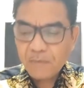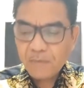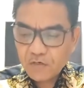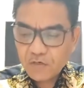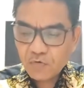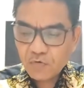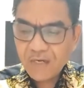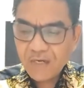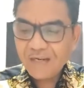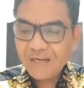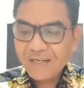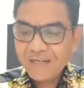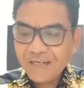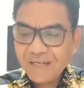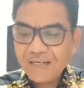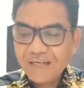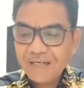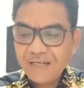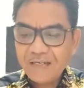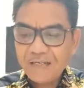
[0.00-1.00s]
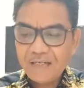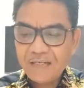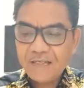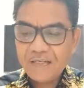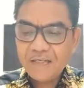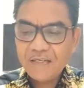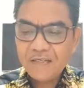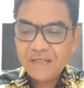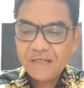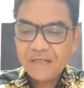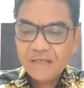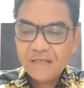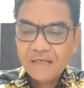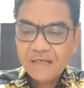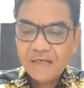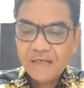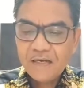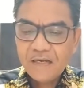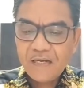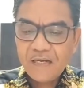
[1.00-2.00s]
persoalan ini
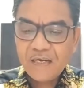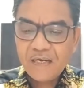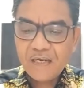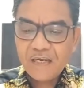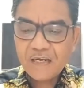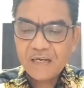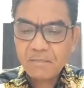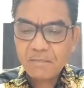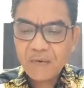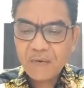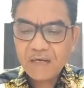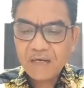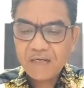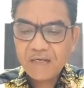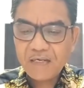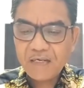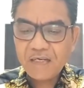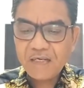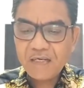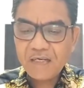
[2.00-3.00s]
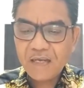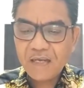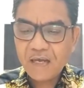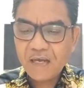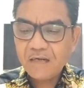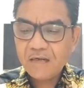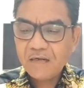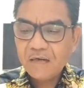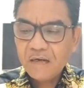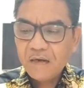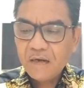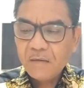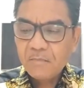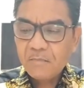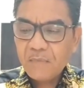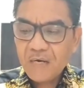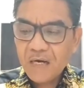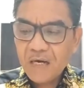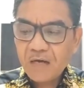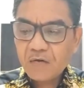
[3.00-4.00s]
dengan kepala dingin dan
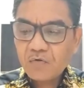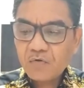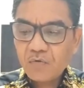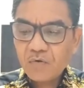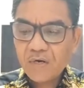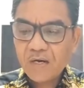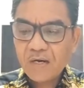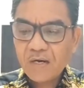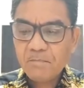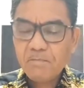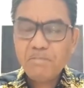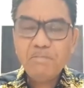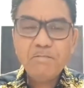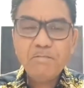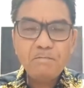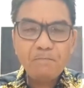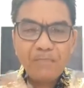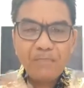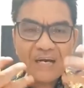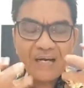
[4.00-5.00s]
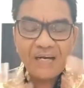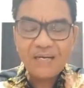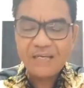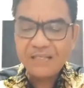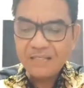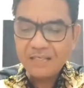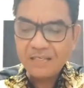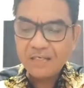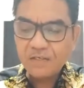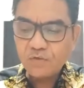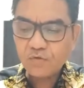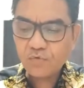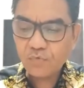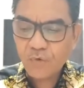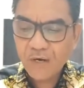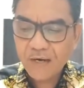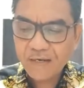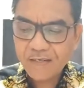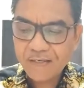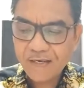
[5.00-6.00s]
melakukan
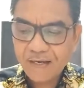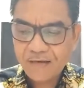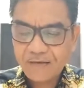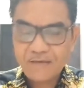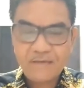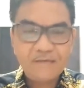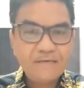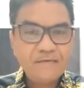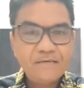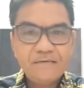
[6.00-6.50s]
penyesuaian.